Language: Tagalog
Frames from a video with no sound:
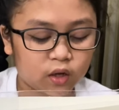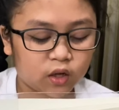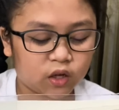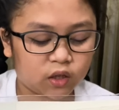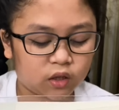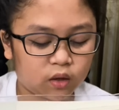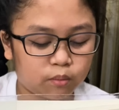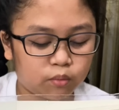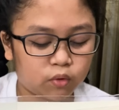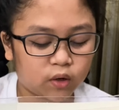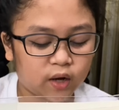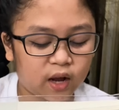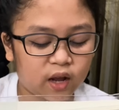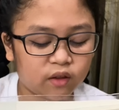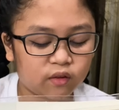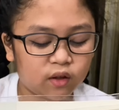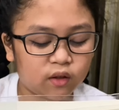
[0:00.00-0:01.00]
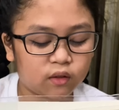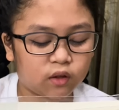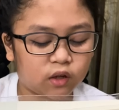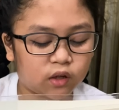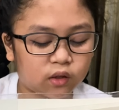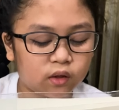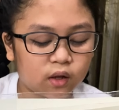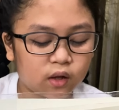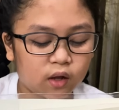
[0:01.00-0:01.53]
Kinabukasan
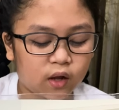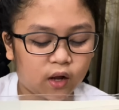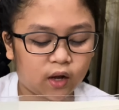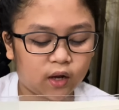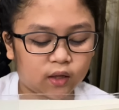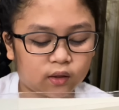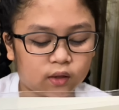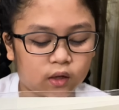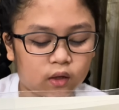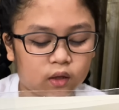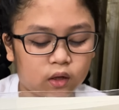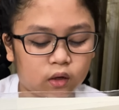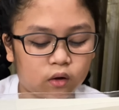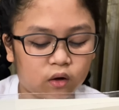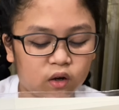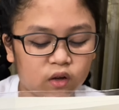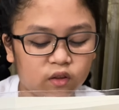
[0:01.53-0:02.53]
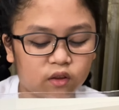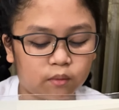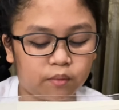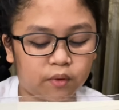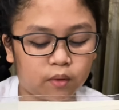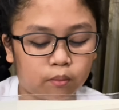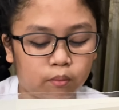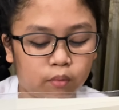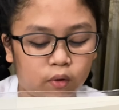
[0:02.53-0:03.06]
din ay naligo si
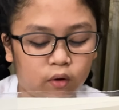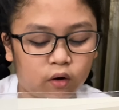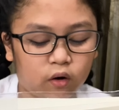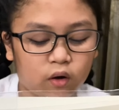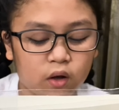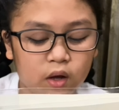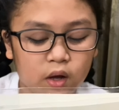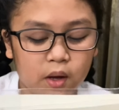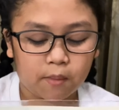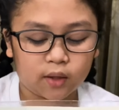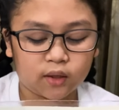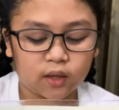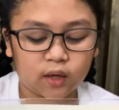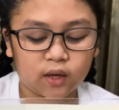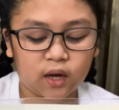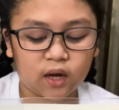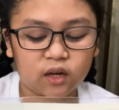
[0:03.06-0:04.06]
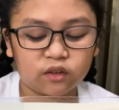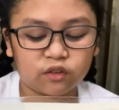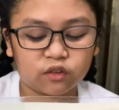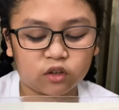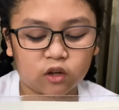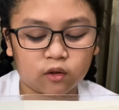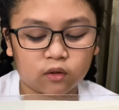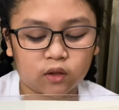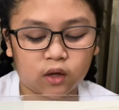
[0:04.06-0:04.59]
Bimbo. Matagal
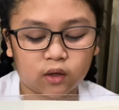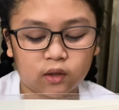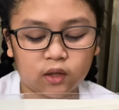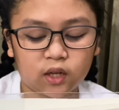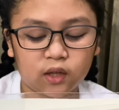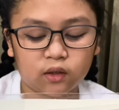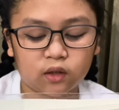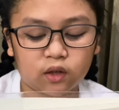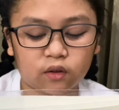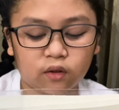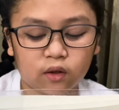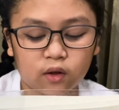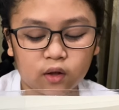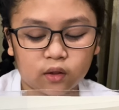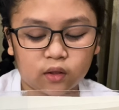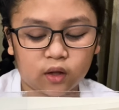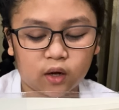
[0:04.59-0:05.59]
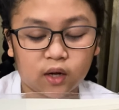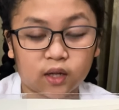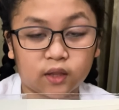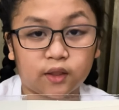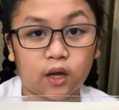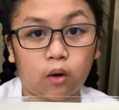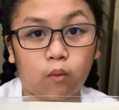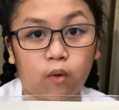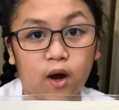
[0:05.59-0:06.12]
siyang naglinis ng
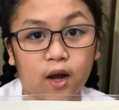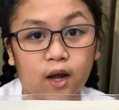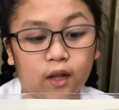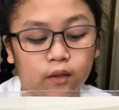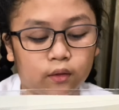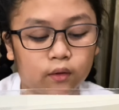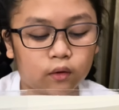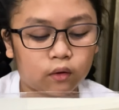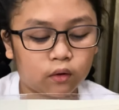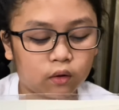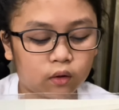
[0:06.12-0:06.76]
katawan.